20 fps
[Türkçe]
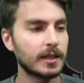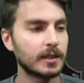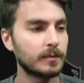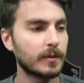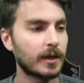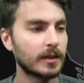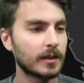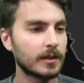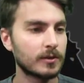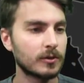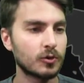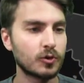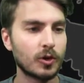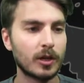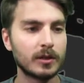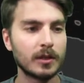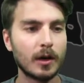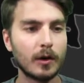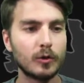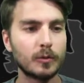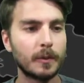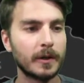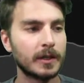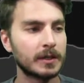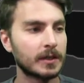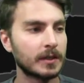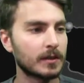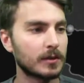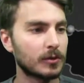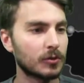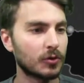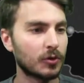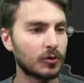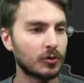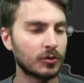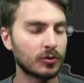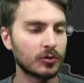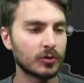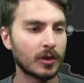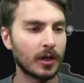merkezi şu anda Avrupa haritasını
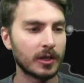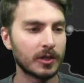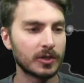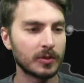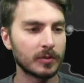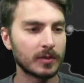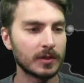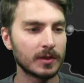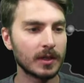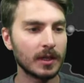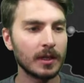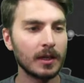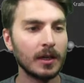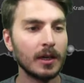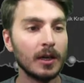görüyoruz karşımızda.